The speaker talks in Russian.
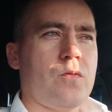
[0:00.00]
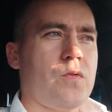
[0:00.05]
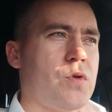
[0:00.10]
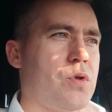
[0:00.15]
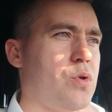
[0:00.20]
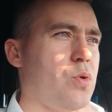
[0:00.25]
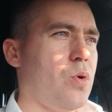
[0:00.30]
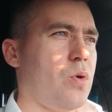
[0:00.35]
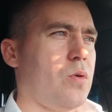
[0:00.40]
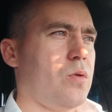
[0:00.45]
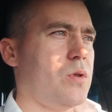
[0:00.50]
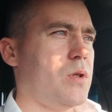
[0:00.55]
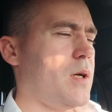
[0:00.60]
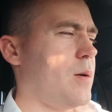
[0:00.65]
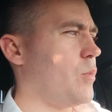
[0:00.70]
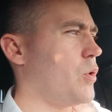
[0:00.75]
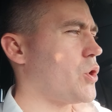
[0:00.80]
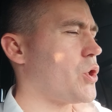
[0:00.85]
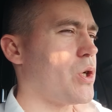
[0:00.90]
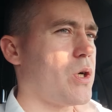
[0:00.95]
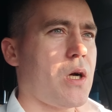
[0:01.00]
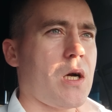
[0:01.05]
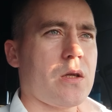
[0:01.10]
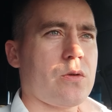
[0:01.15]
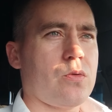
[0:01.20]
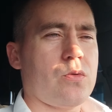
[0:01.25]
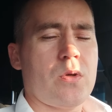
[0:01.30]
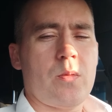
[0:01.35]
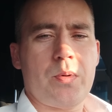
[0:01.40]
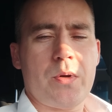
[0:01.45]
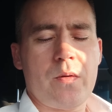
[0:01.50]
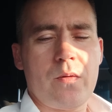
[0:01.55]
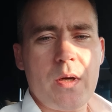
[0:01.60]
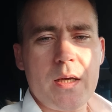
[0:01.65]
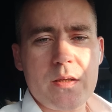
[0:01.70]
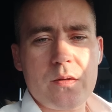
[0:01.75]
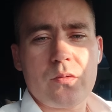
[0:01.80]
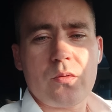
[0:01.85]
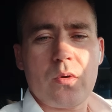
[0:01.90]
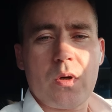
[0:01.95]
Все, я больше карту не
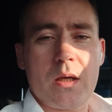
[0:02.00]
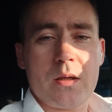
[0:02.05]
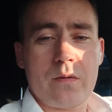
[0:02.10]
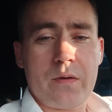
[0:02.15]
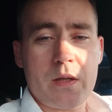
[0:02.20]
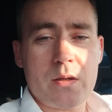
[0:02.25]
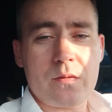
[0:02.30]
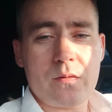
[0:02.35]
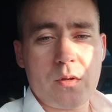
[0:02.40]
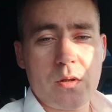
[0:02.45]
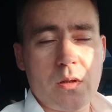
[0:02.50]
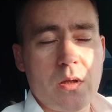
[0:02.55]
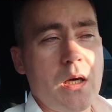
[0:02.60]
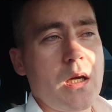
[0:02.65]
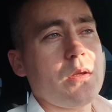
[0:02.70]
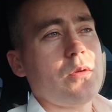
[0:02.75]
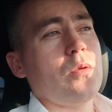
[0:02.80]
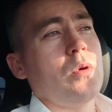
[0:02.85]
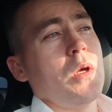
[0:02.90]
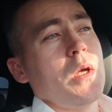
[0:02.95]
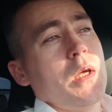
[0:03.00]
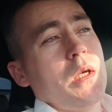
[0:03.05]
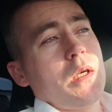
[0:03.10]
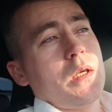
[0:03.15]
привязываю, отвязывает карту